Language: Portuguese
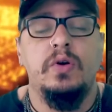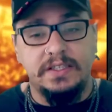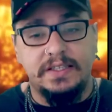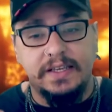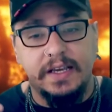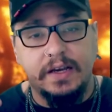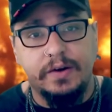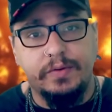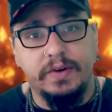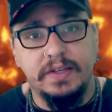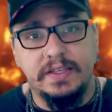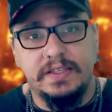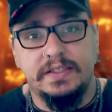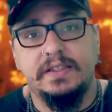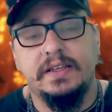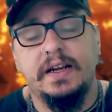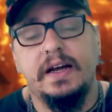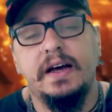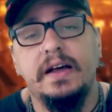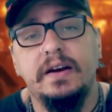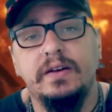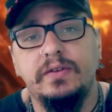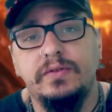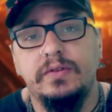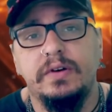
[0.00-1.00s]

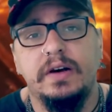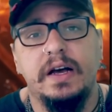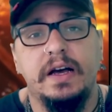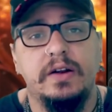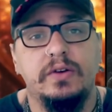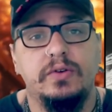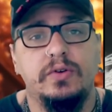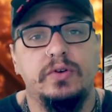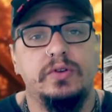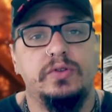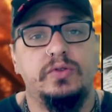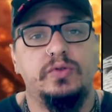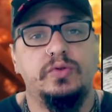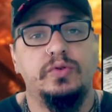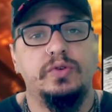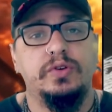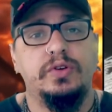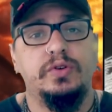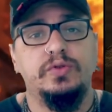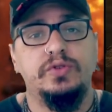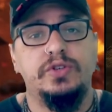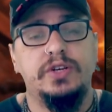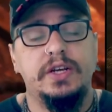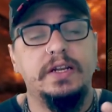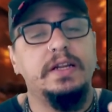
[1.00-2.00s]
sequestraram o garoto
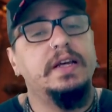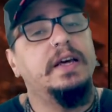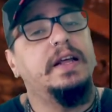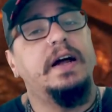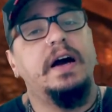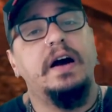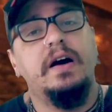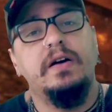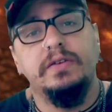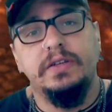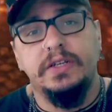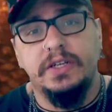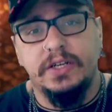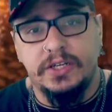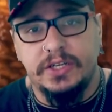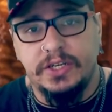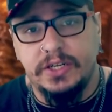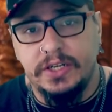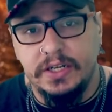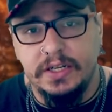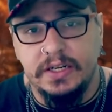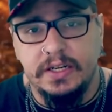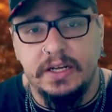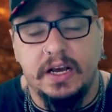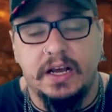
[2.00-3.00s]
e o general de a
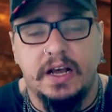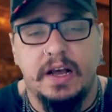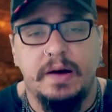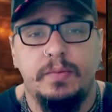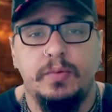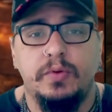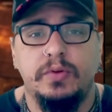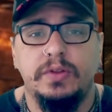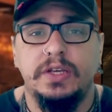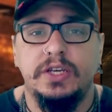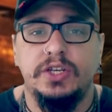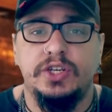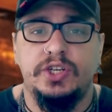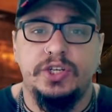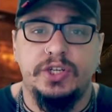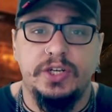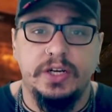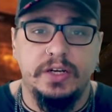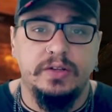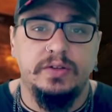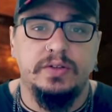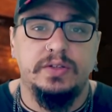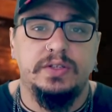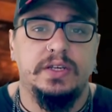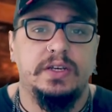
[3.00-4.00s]
China acabou
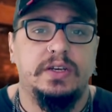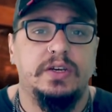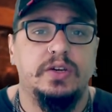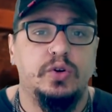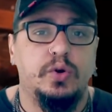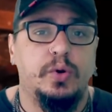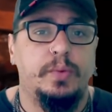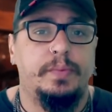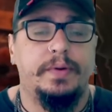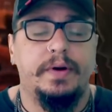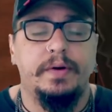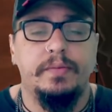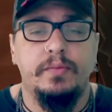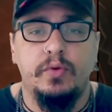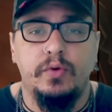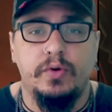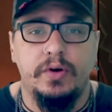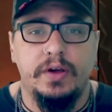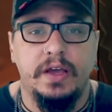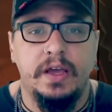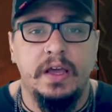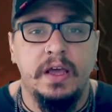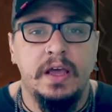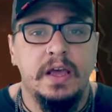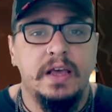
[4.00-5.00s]
deixando Sekiro para
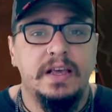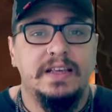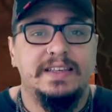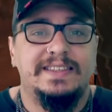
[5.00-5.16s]
morrer